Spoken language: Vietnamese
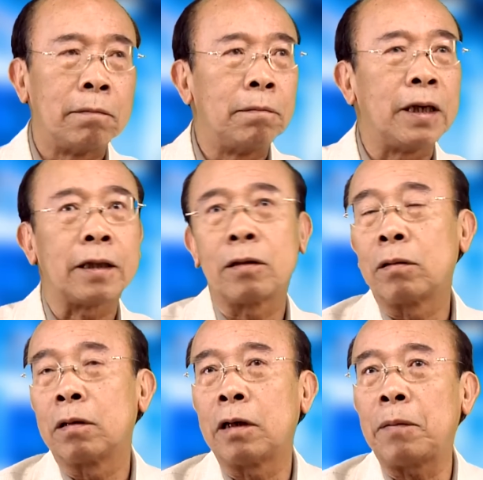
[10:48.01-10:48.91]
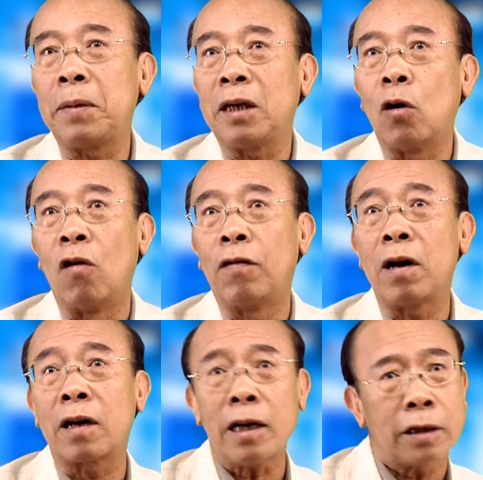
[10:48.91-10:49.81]
bị đã bị đổ
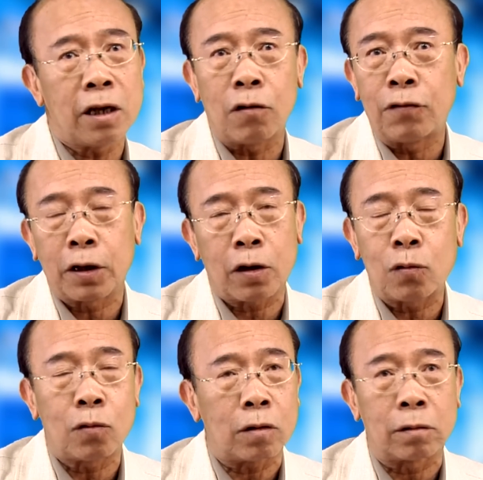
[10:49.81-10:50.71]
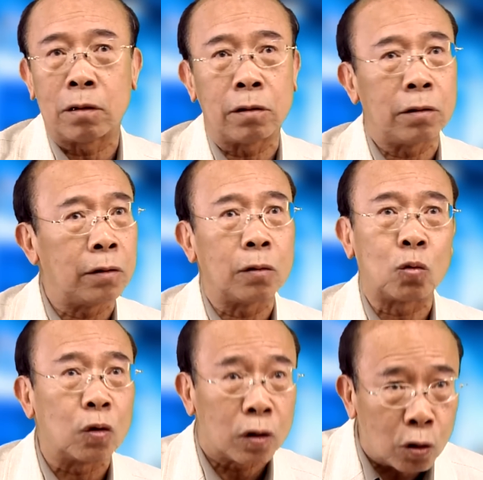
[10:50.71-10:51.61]
vỡ rất nhiều về cái cuộc về
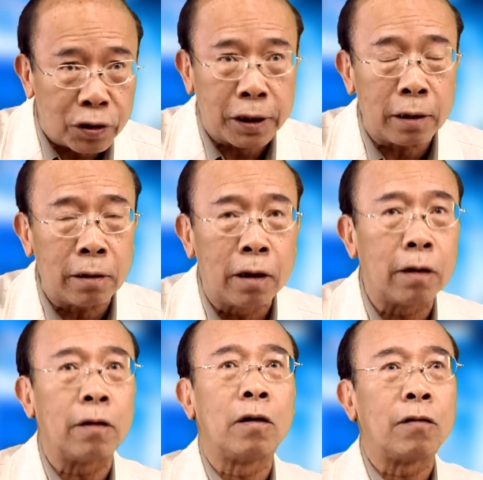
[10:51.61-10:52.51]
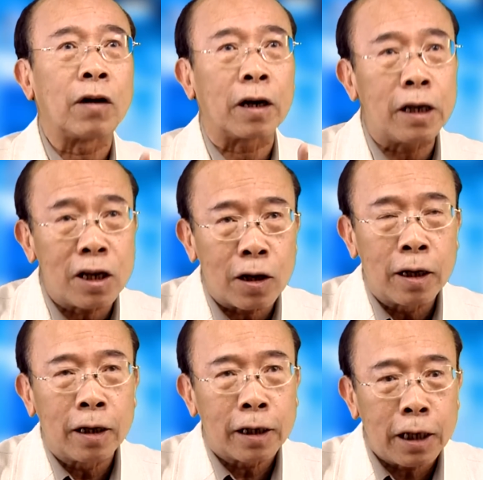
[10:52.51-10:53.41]
cuộc nội chiến và cái
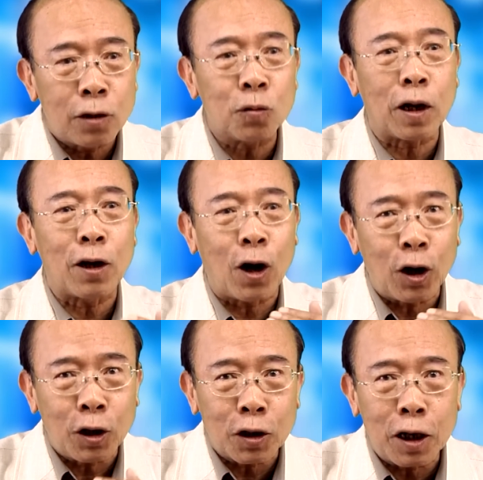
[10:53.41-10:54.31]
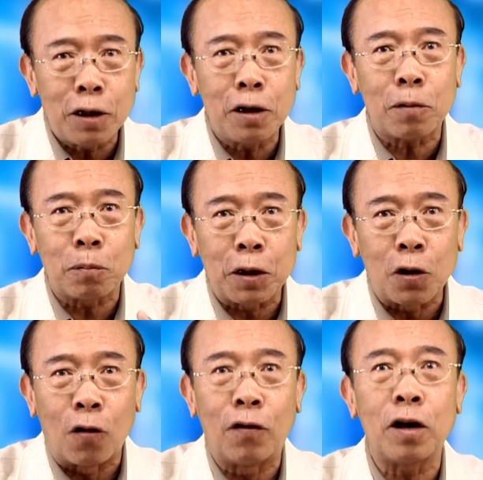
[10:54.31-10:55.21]
khi chúng ta nói đất nước bị
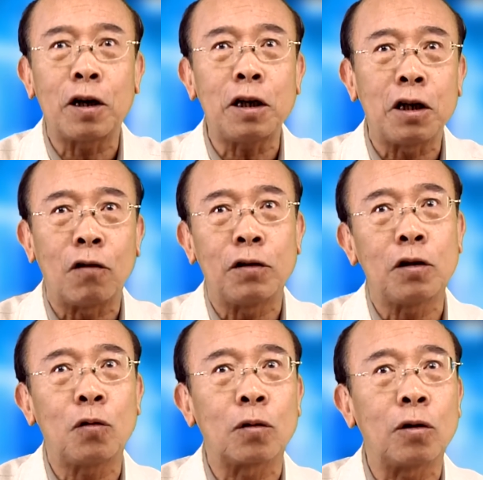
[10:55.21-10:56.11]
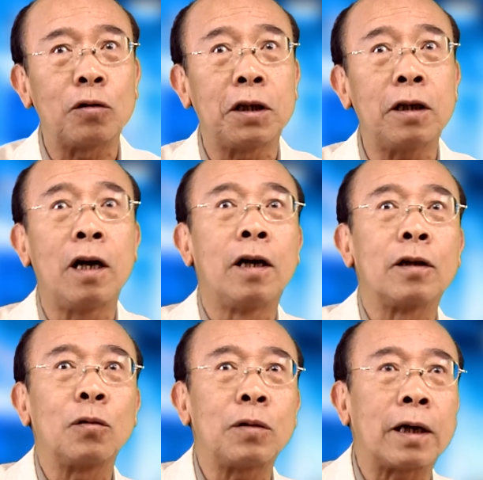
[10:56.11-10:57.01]
đổ vỡ rất nhiều về những cuộc nội chiến
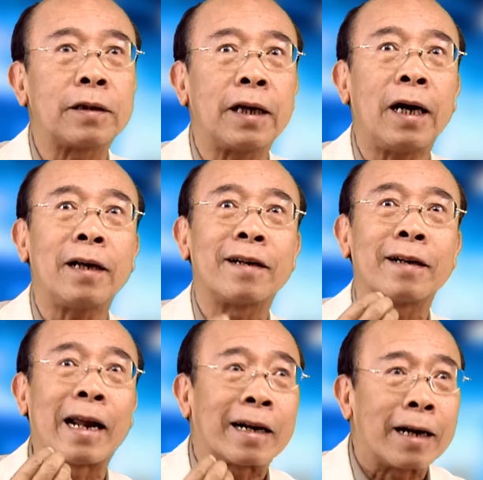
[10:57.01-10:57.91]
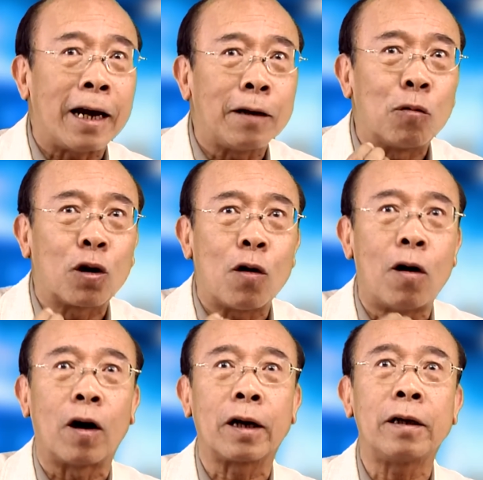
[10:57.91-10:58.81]
chúng ta sẽ đặt ngay một câu
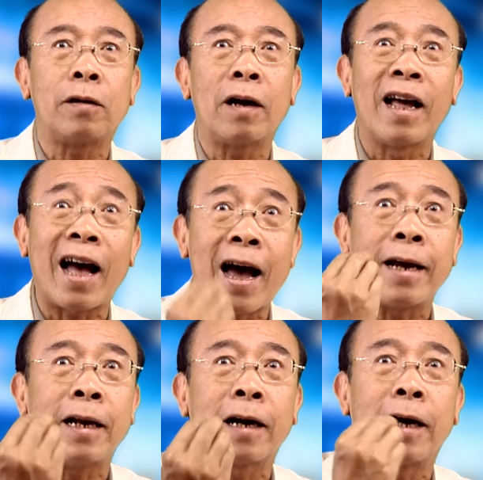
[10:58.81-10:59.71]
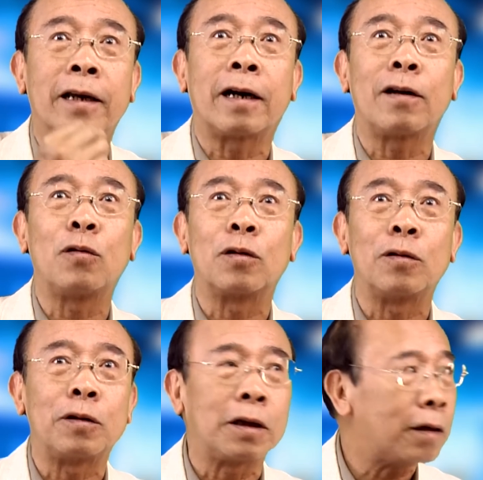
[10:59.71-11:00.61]
hỏi ngay đó ai đã gây ra cái cuộc
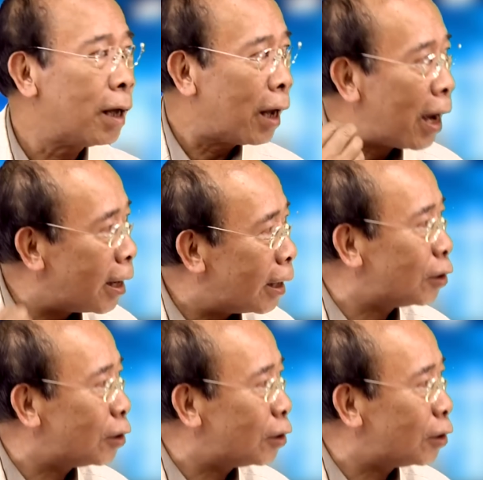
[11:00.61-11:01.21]
nội chiến đó? ai đã